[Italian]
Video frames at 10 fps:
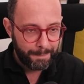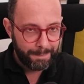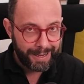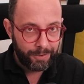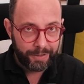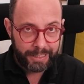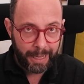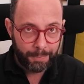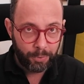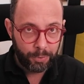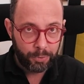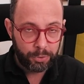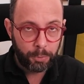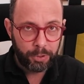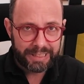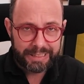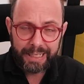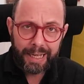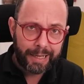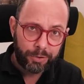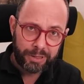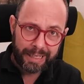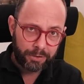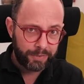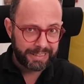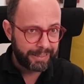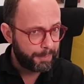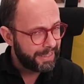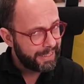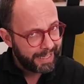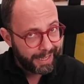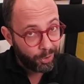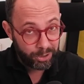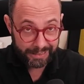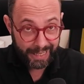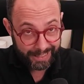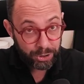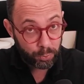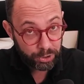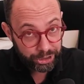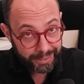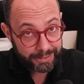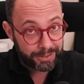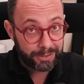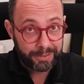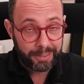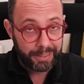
ma lo vediamo dopo la sigla raccontandovi esattamente che cosa è successo.